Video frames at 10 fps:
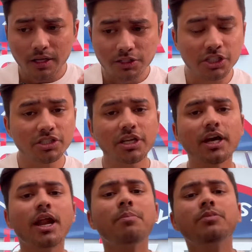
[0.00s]
जिस दिन
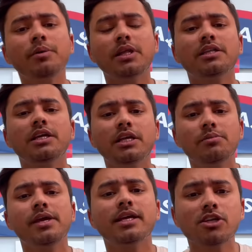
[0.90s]
अगर आपने बता दिया ना कि
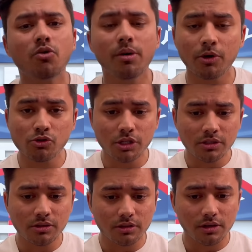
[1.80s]
भाई ऐसा हुआ है मैं उस
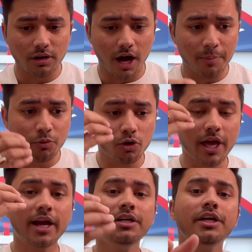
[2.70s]
दिन आपको
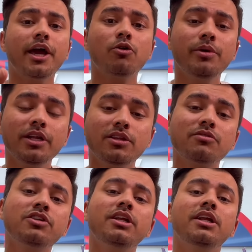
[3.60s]
गारंटी कह रहा हूं मेरी
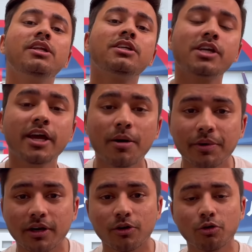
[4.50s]
तरफ से ही ले लेना चाहे आप
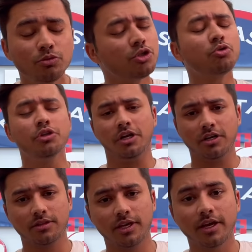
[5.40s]
एक करोड़ मुझे कोई
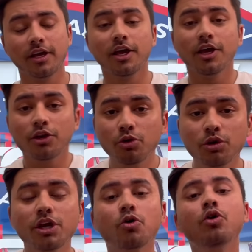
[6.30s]
दिक्कत नहीं है
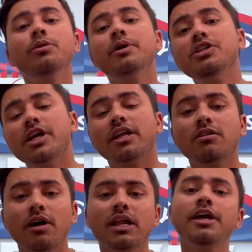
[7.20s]
क्योंकि कोई भी चैनल
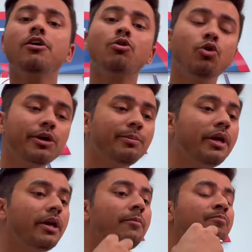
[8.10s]
वाला या कोई भी